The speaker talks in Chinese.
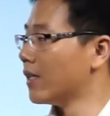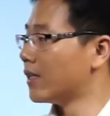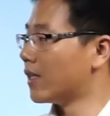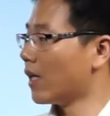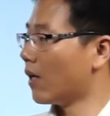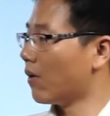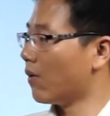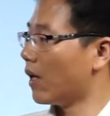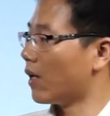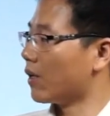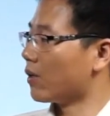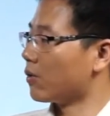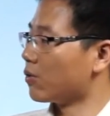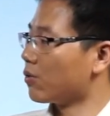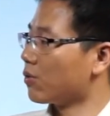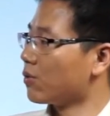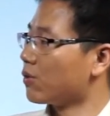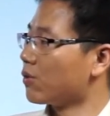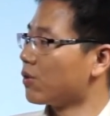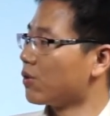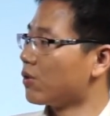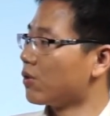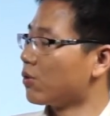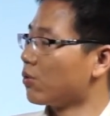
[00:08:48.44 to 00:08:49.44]
这样的话，你
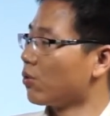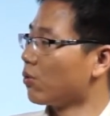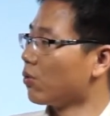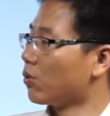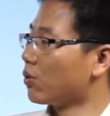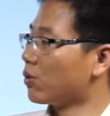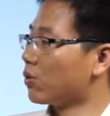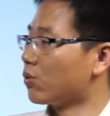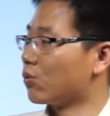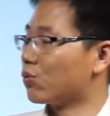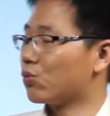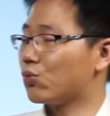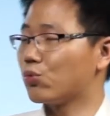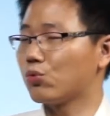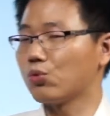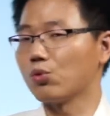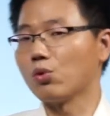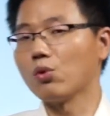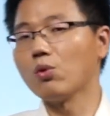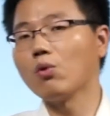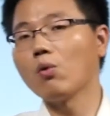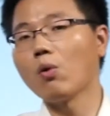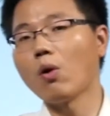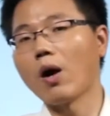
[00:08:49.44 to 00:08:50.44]
就是通过这种
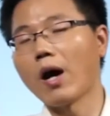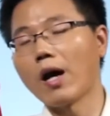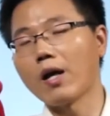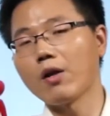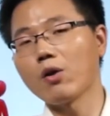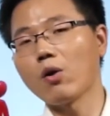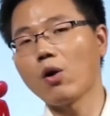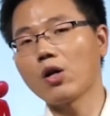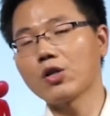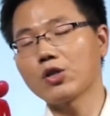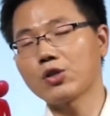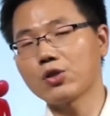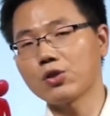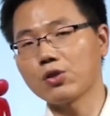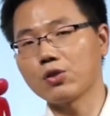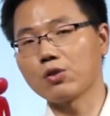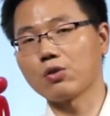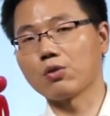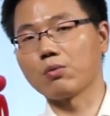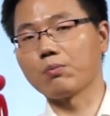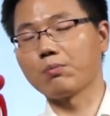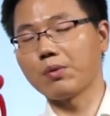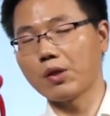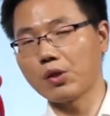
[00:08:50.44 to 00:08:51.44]
循环式
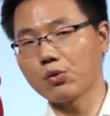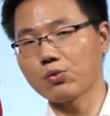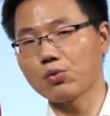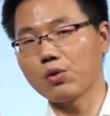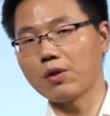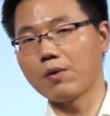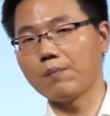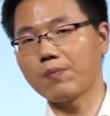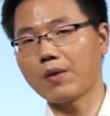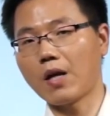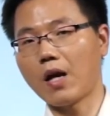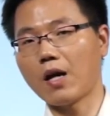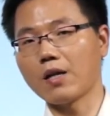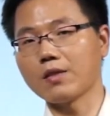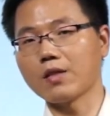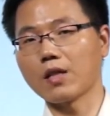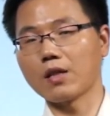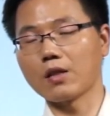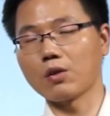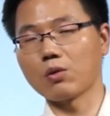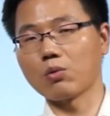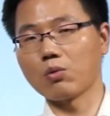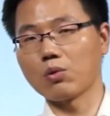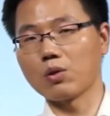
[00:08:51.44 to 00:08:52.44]
这种培训，
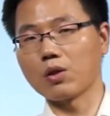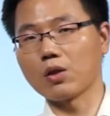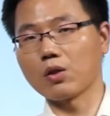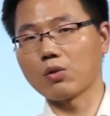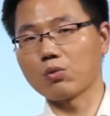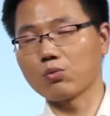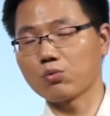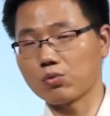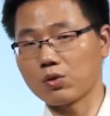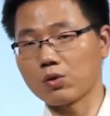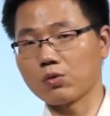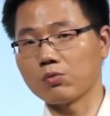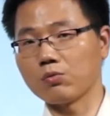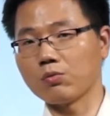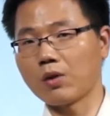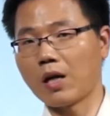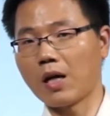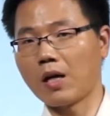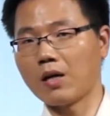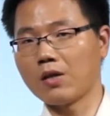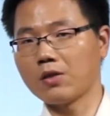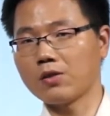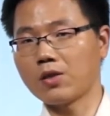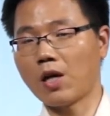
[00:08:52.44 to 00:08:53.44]
让你对这种组织文
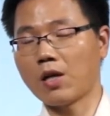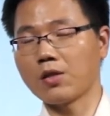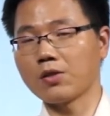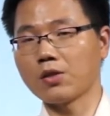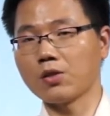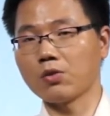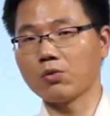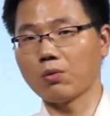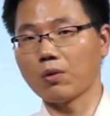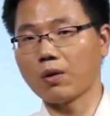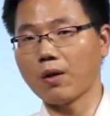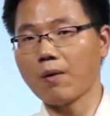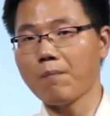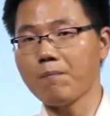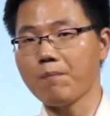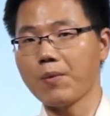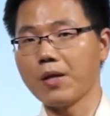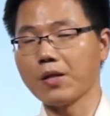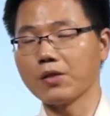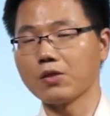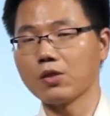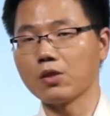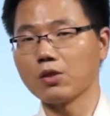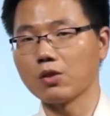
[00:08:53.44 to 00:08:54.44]
化产生一种根
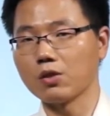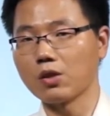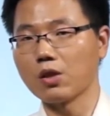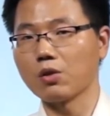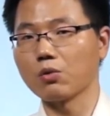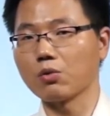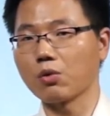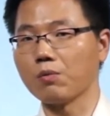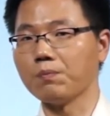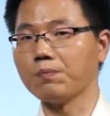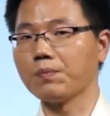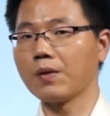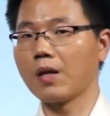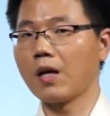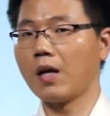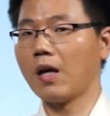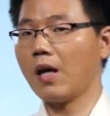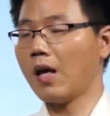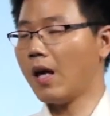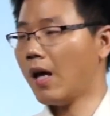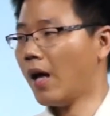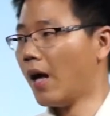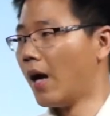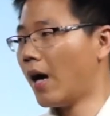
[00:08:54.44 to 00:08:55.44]
本性的认同。
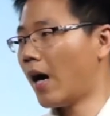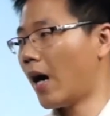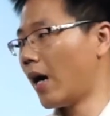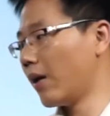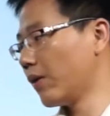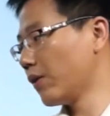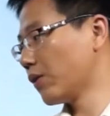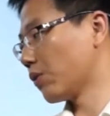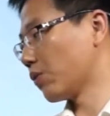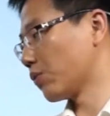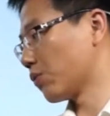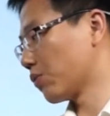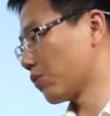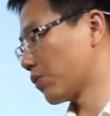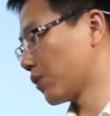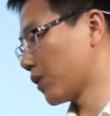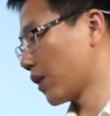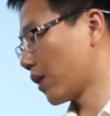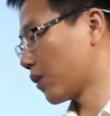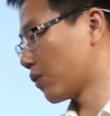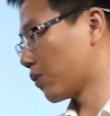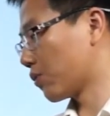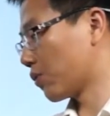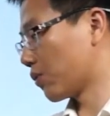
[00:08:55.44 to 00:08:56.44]
还有一种就是
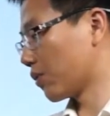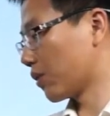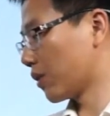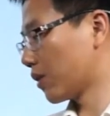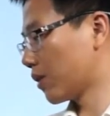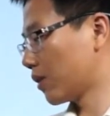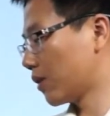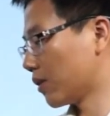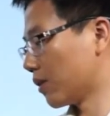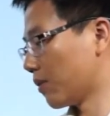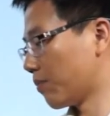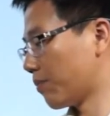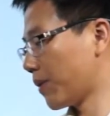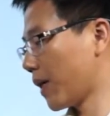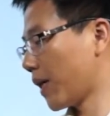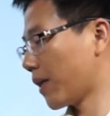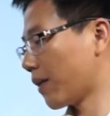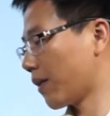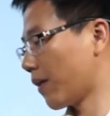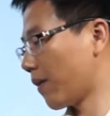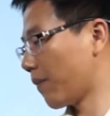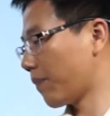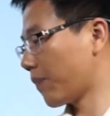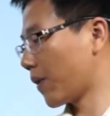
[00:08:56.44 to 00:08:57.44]
像这种可
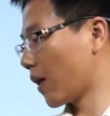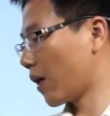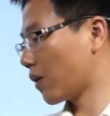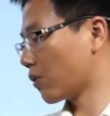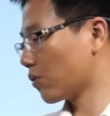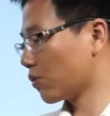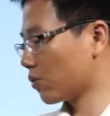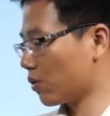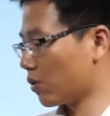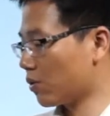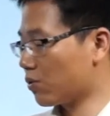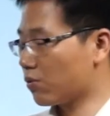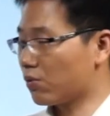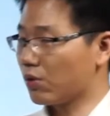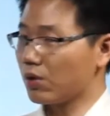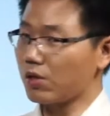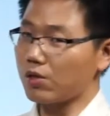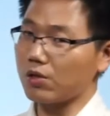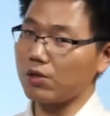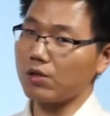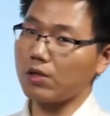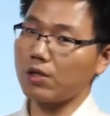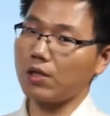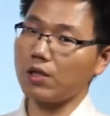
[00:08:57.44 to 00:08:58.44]
变的，就是说随
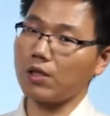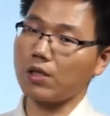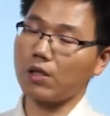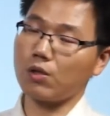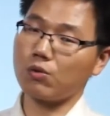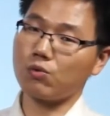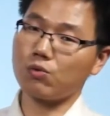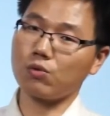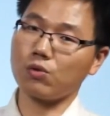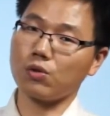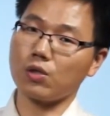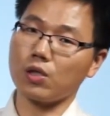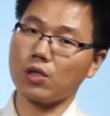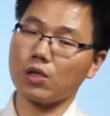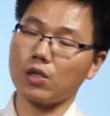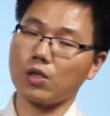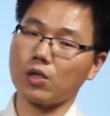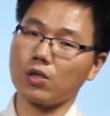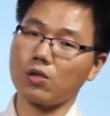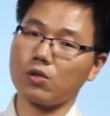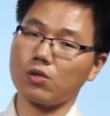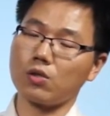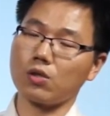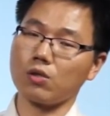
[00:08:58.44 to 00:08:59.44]
时可以根据你
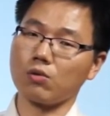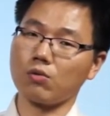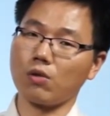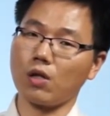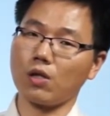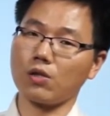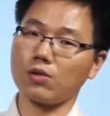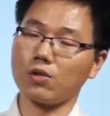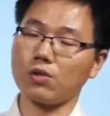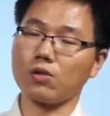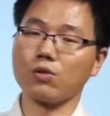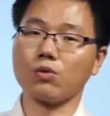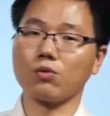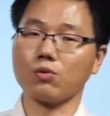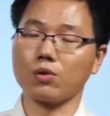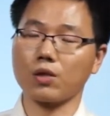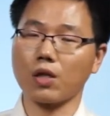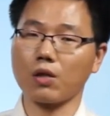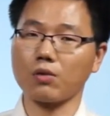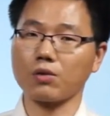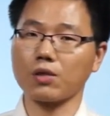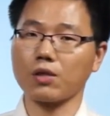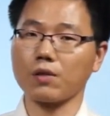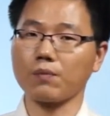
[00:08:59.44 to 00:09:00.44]
的情况进行这种
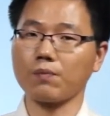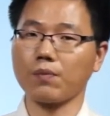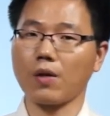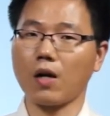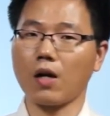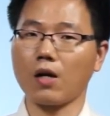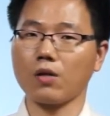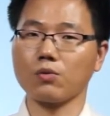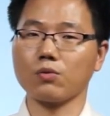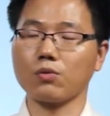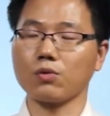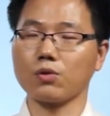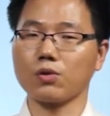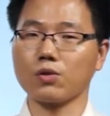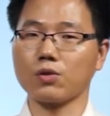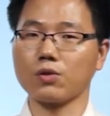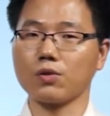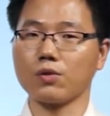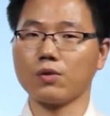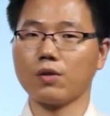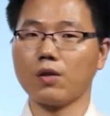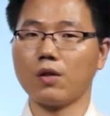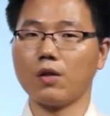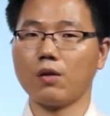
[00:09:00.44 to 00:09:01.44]
调整啊。就
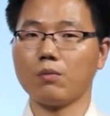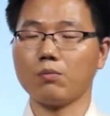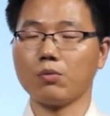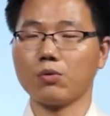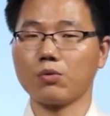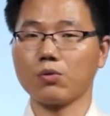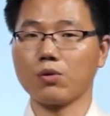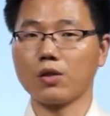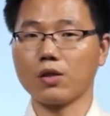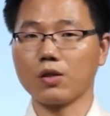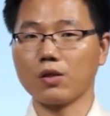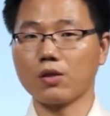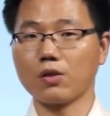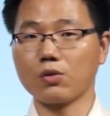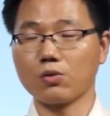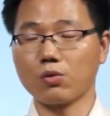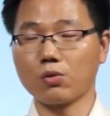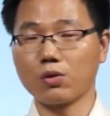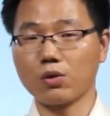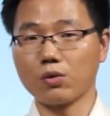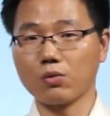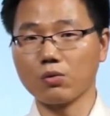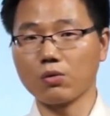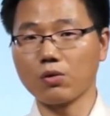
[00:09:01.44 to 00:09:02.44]
是比如说你这
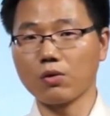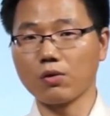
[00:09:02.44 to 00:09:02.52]
周一有